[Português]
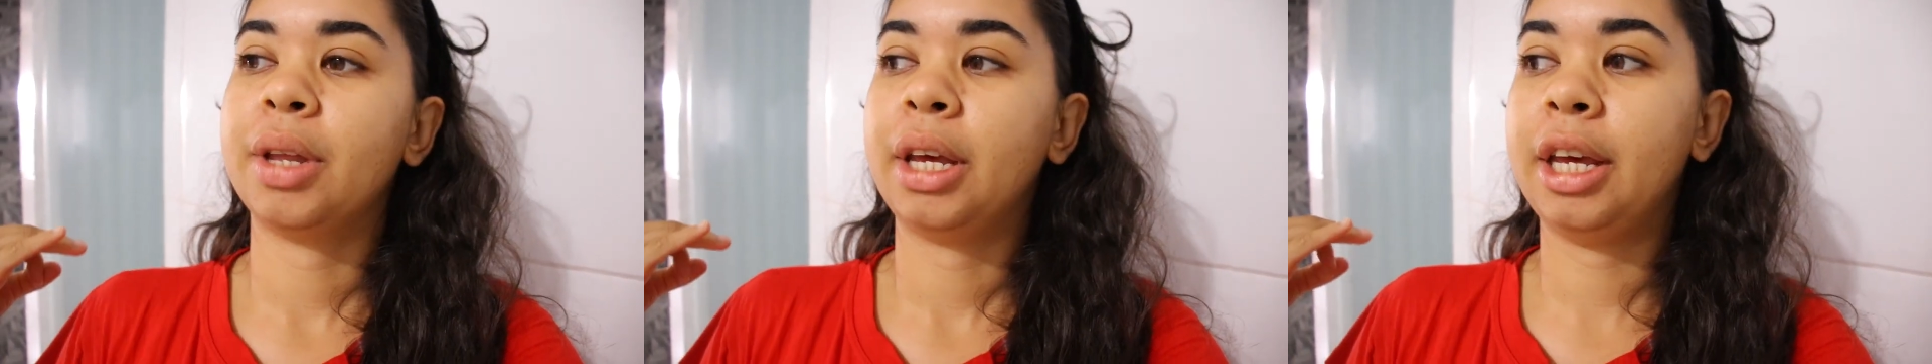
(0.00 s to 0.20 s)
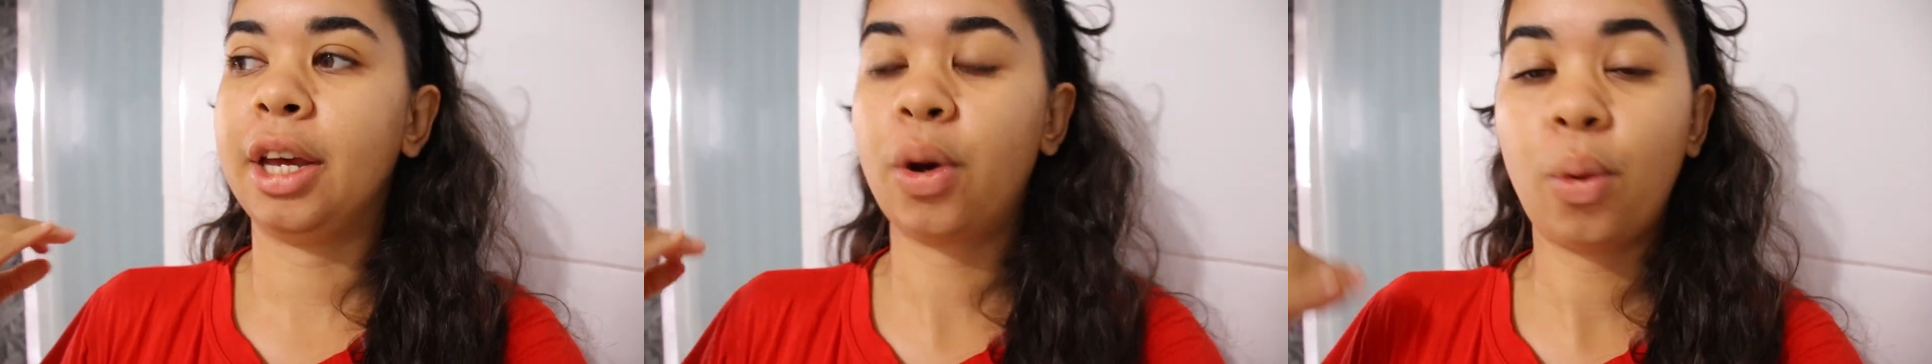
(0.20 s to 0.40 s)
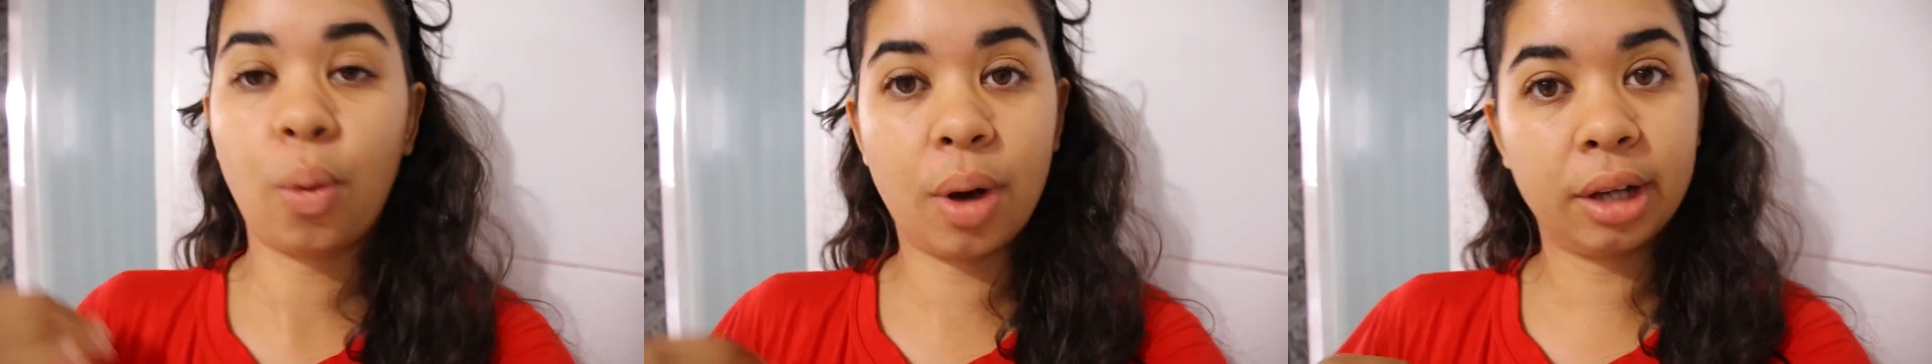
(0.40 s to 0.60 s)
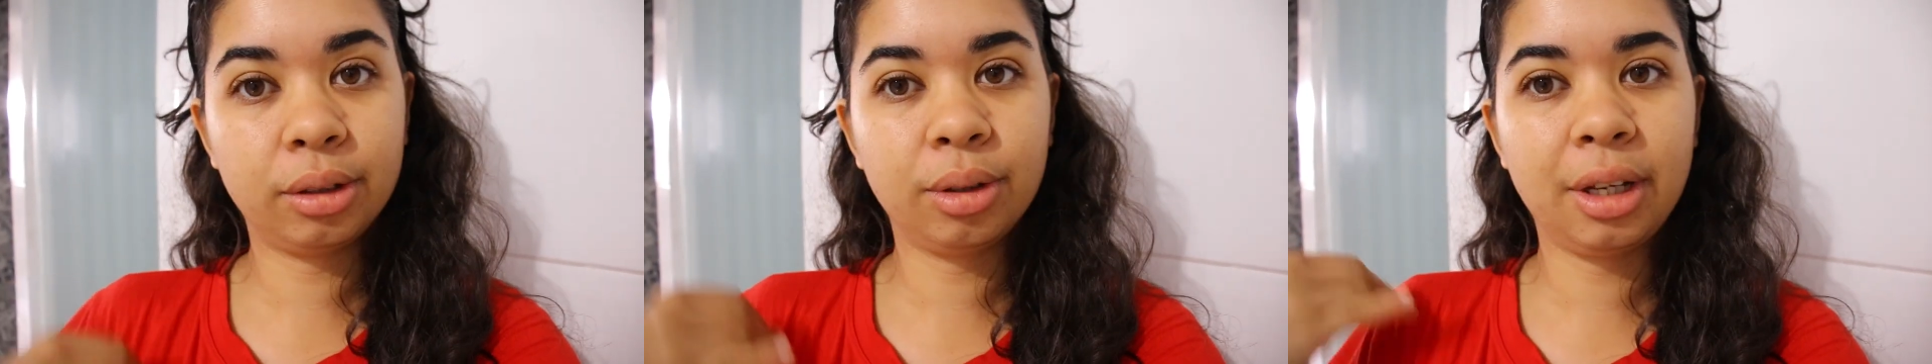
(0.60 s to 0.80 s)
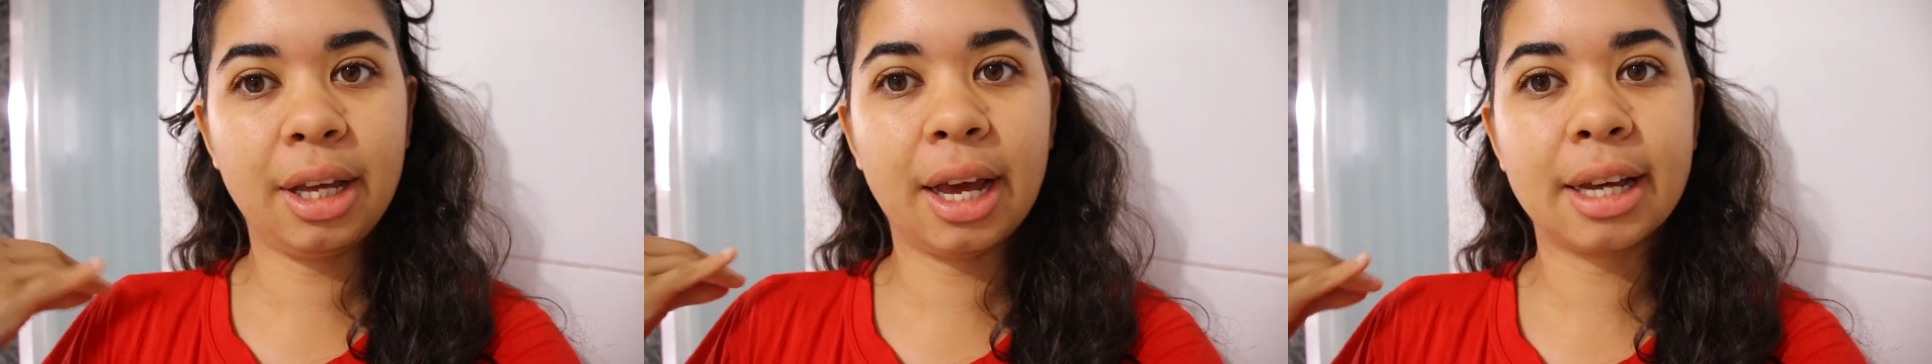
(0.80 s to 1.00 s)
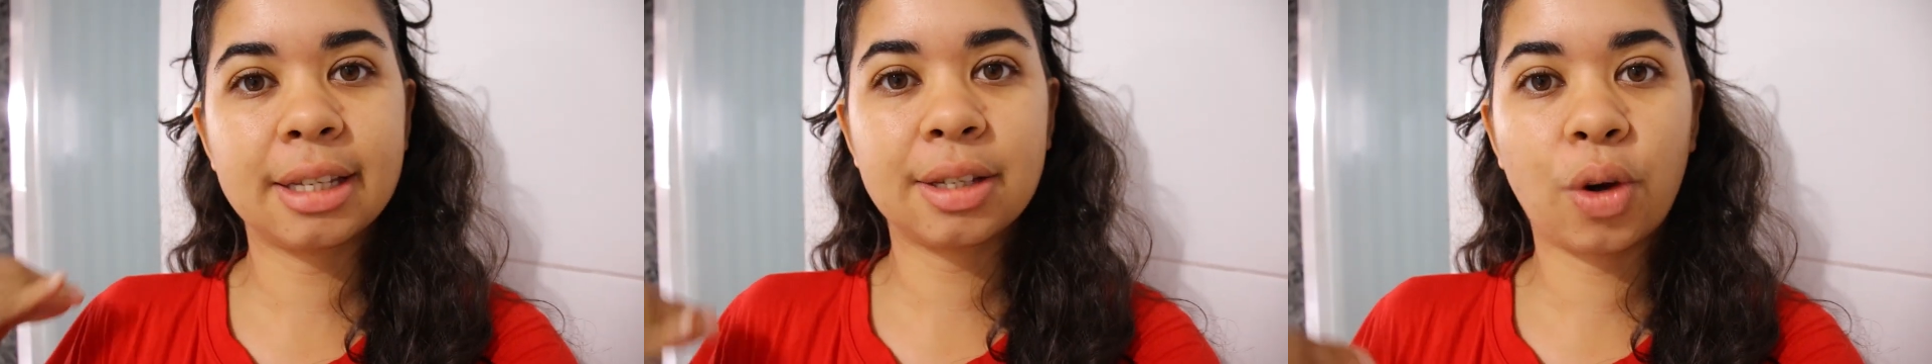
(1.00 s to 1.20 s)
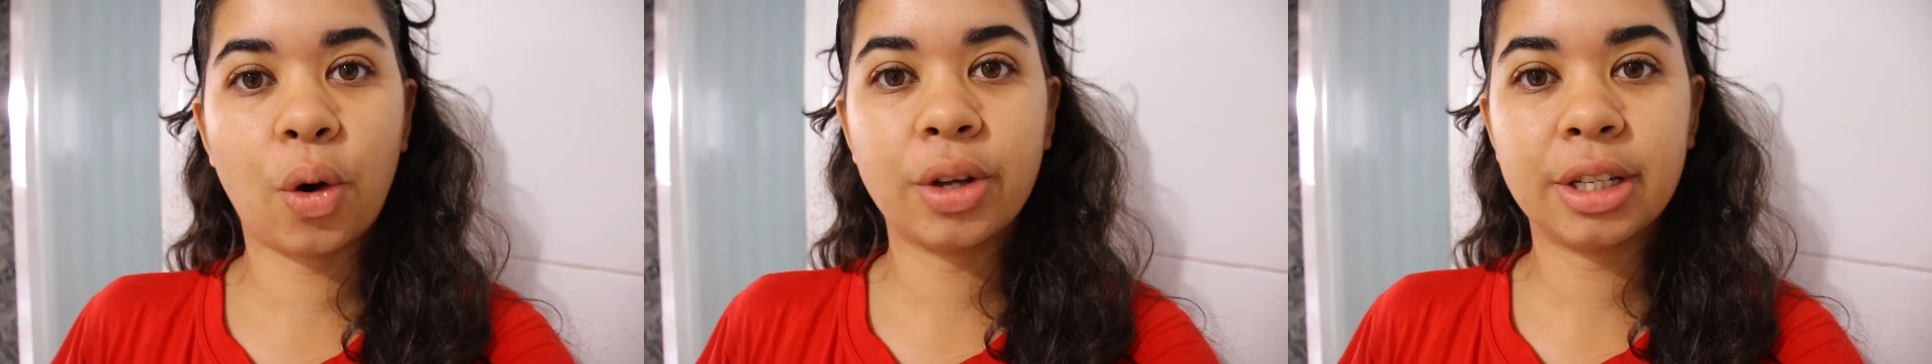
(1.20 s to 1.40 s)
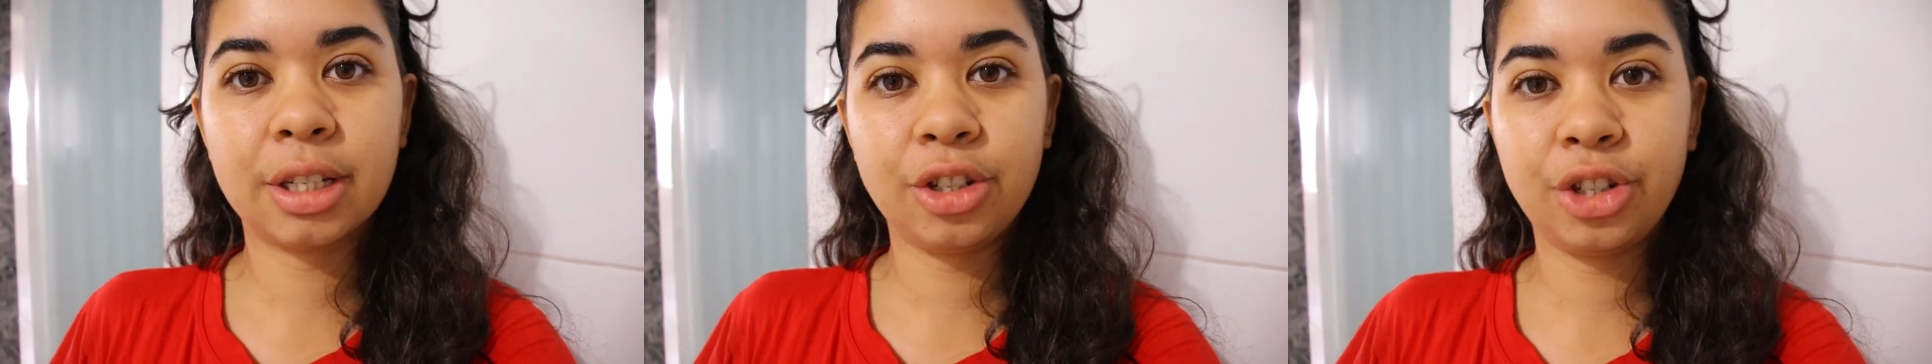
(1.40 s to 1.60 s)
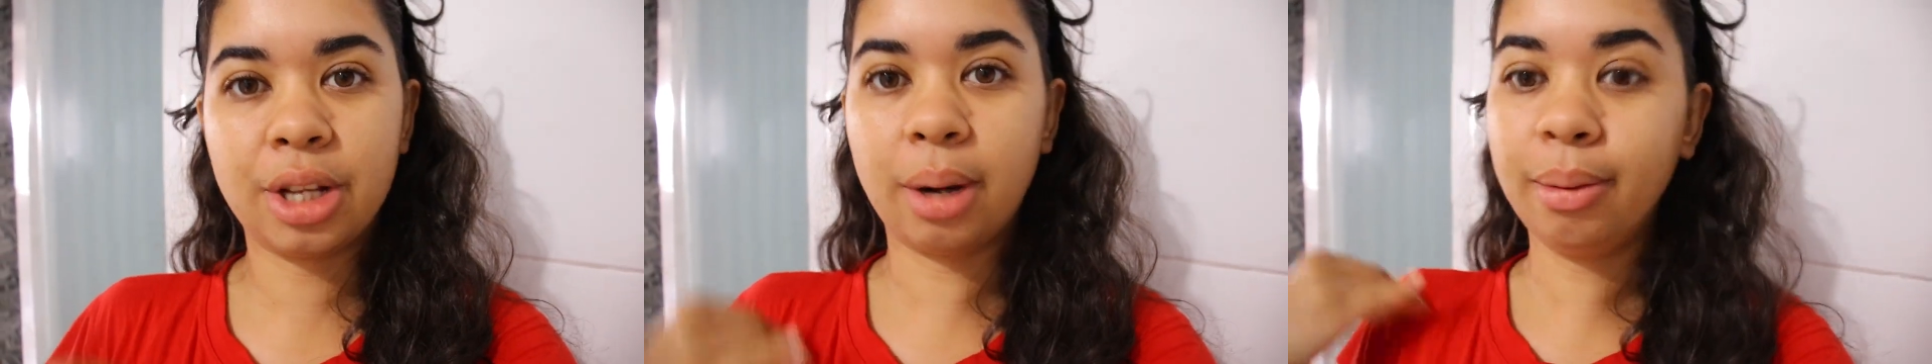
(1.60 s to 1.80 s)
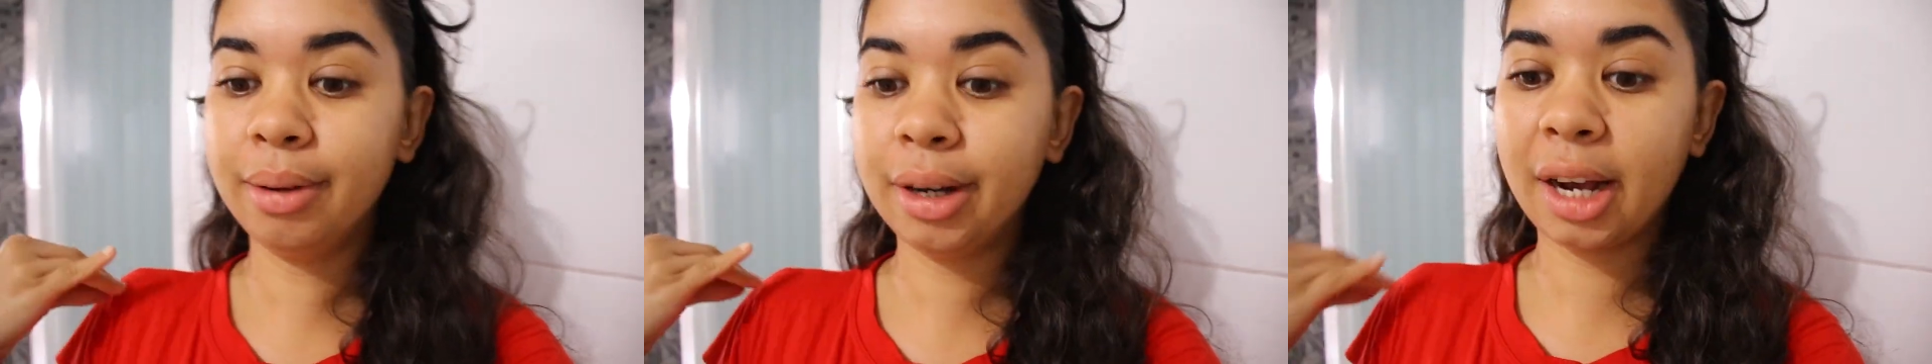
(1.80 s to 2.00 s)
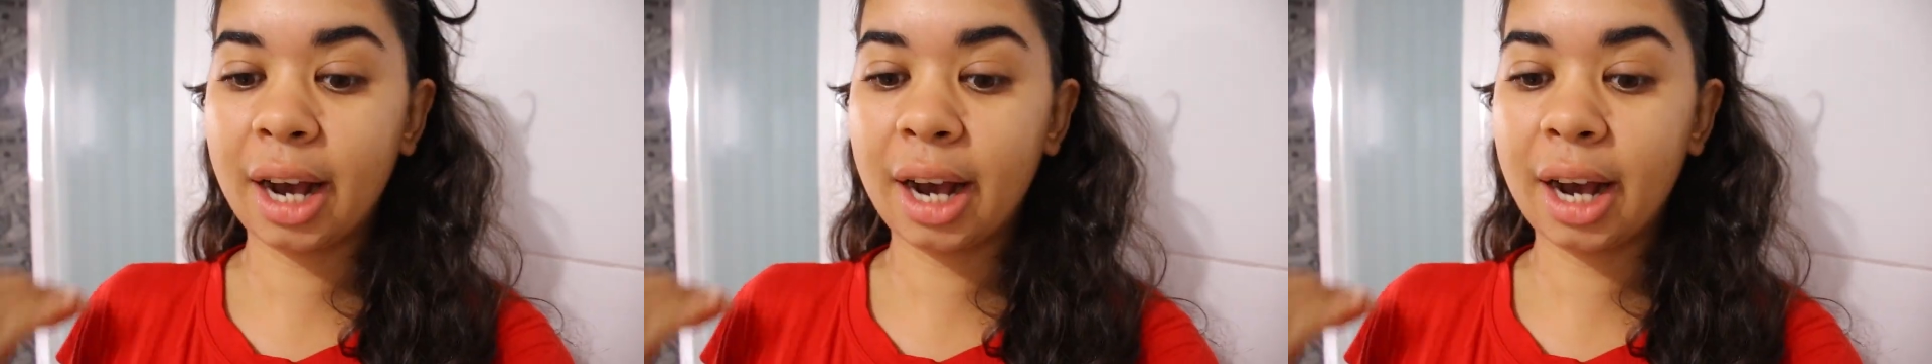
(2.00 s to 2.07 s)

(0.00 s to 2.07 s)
E quanto que as coisas estão